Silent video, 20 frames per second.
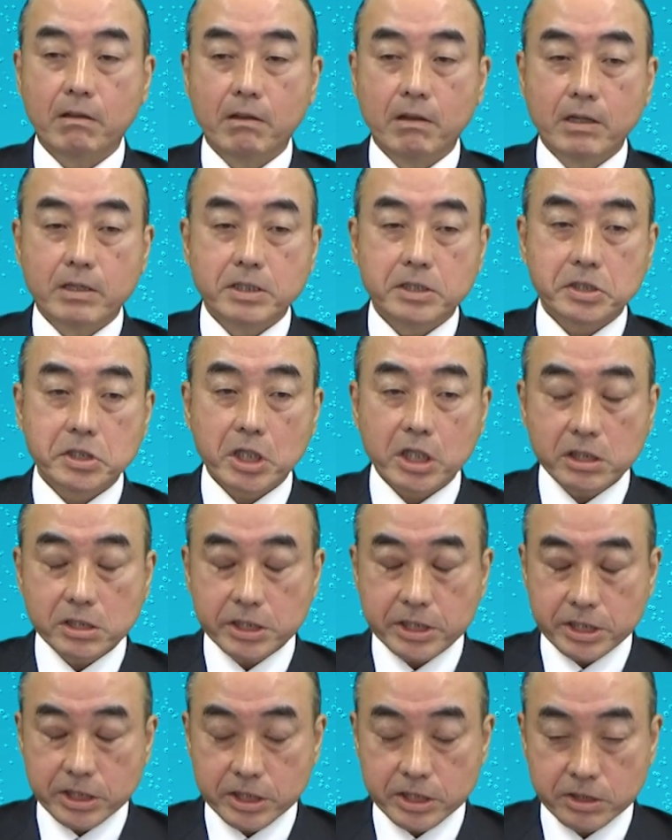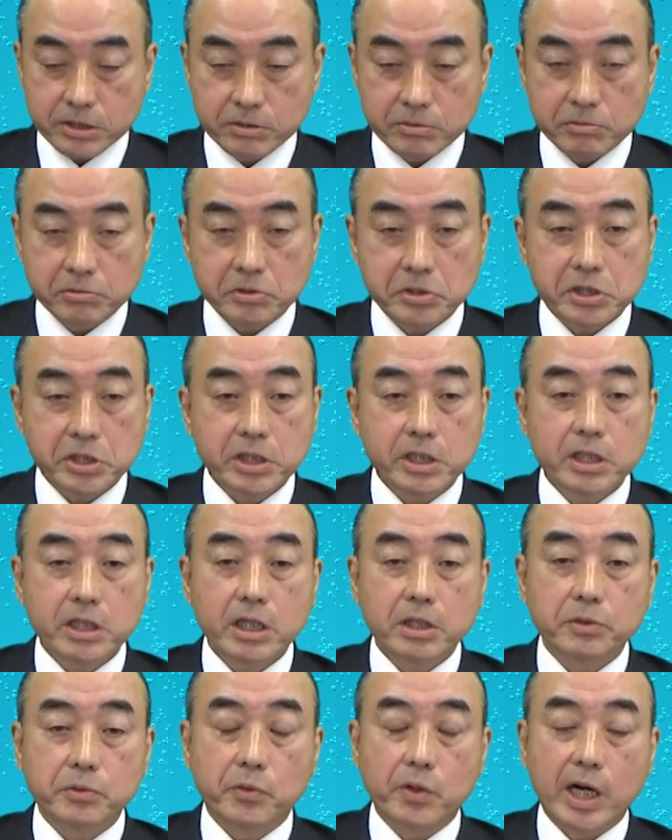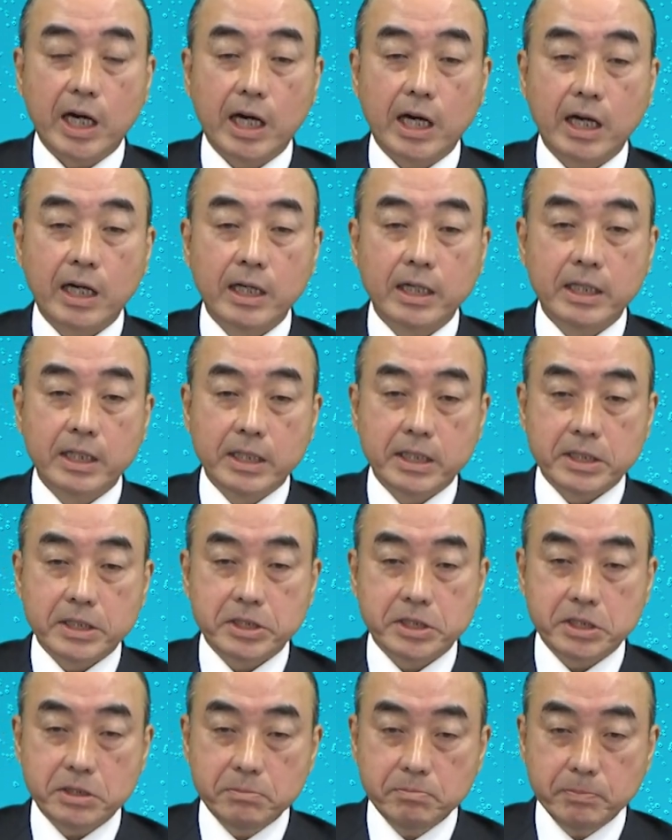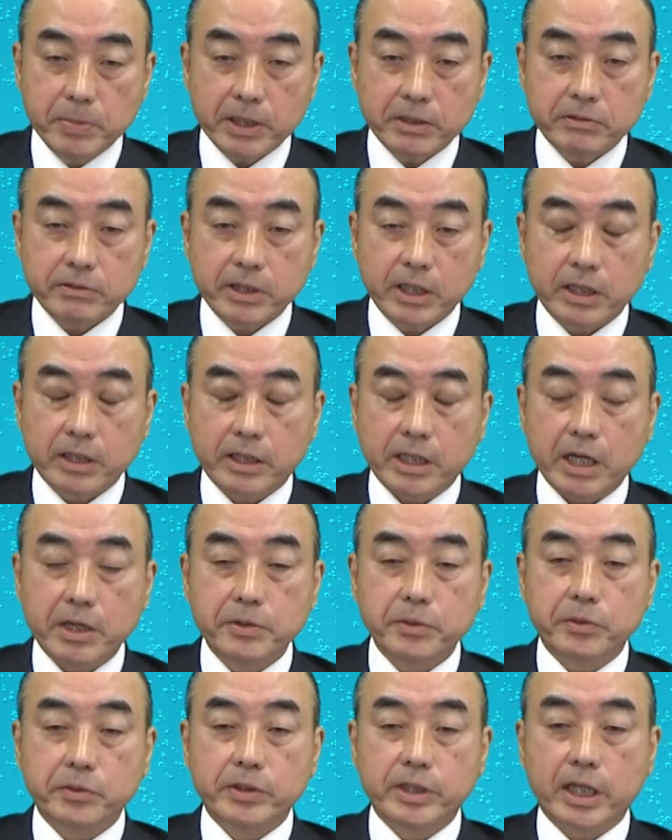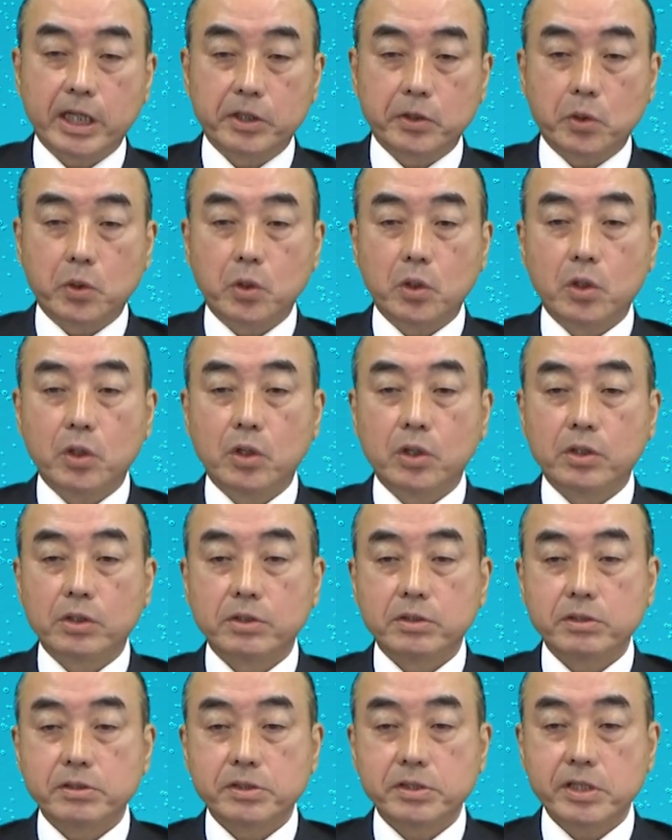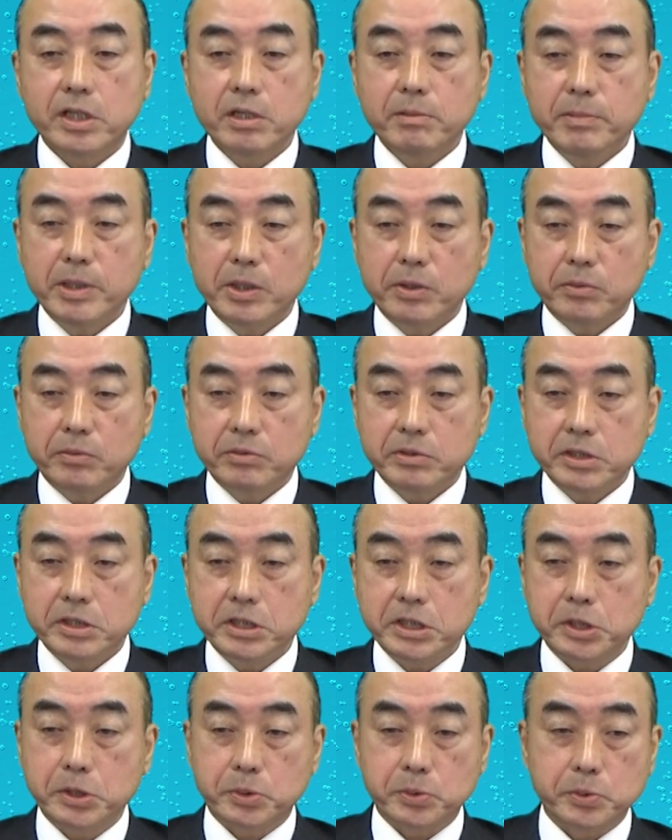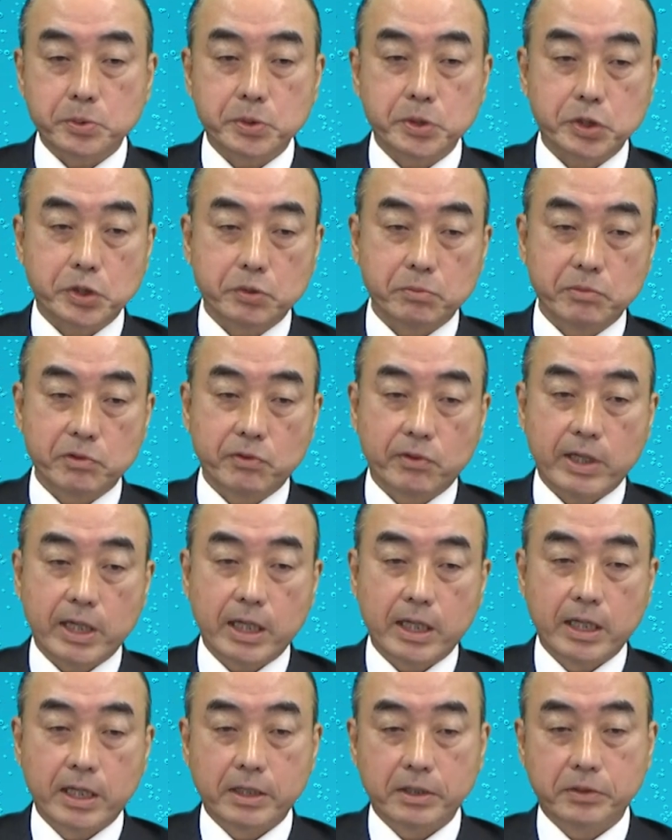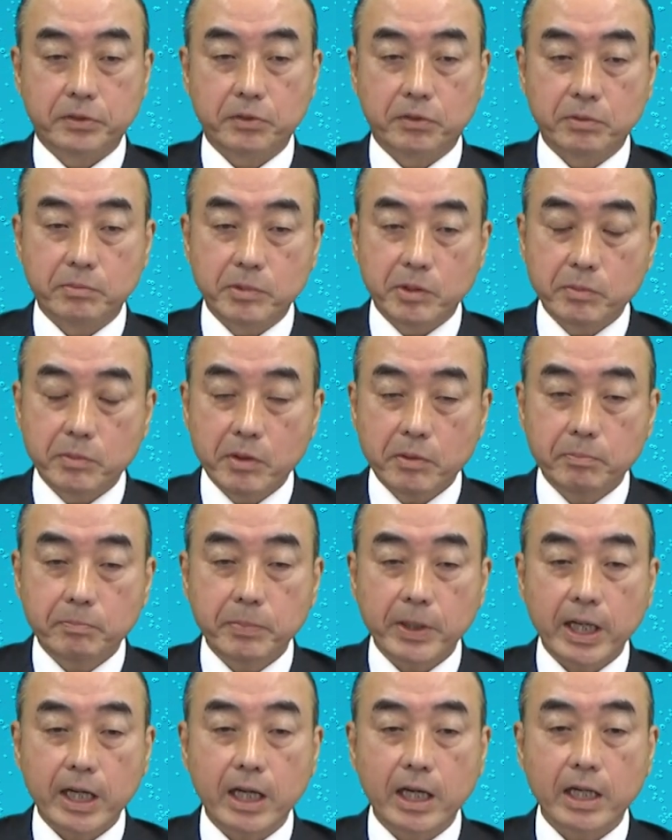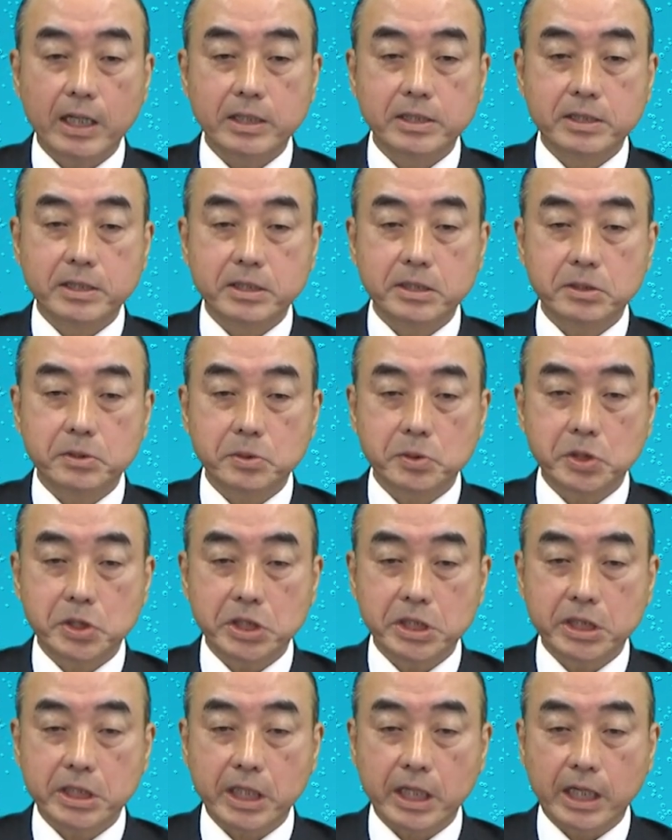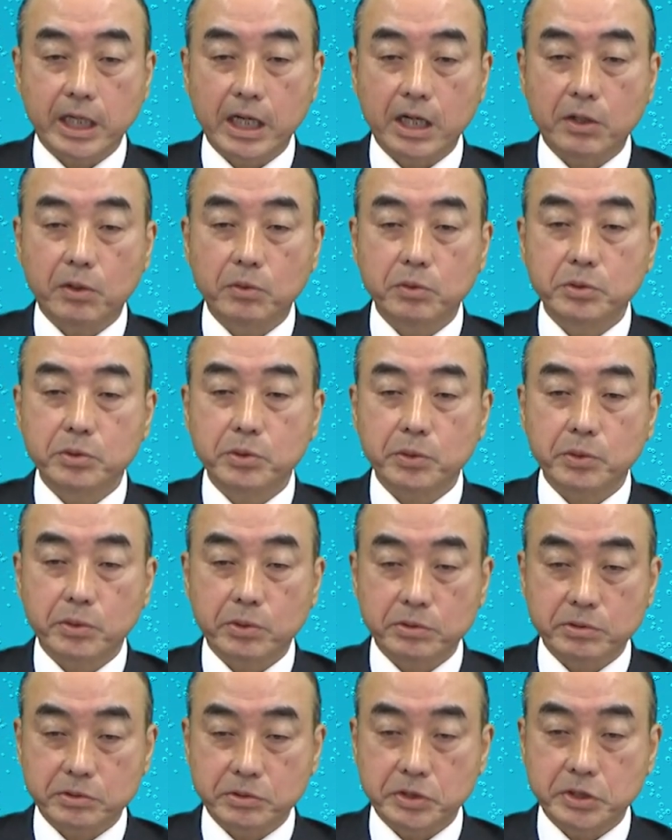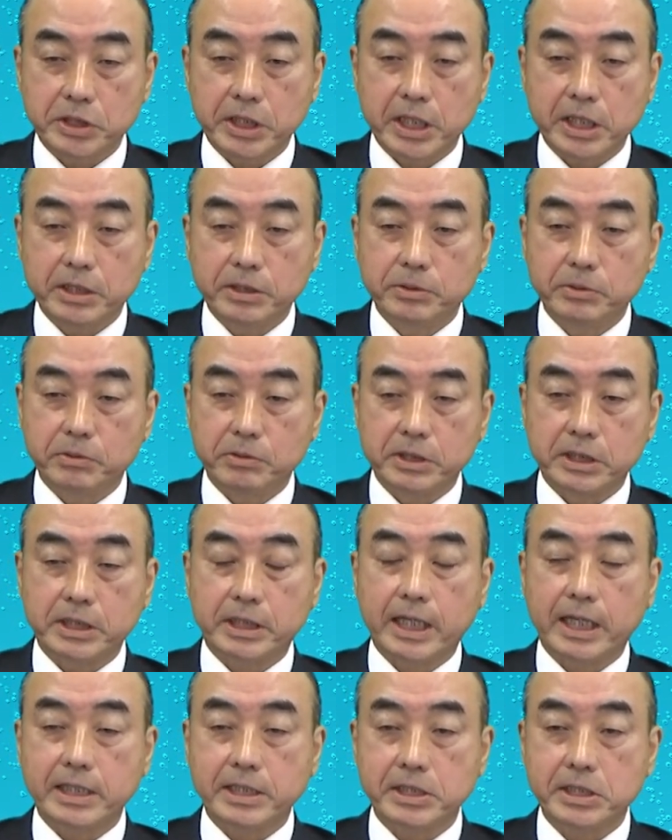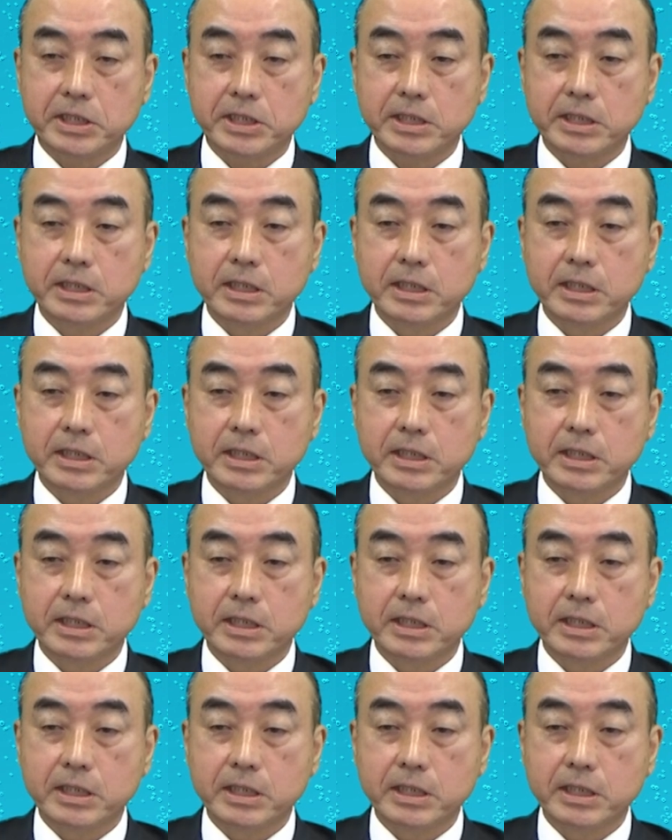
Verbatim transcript: しかし、不思議なのは、心拍や体温など、生命を維持する仕組みは、どれももっぱら自律神経がコントロールしているのに対し、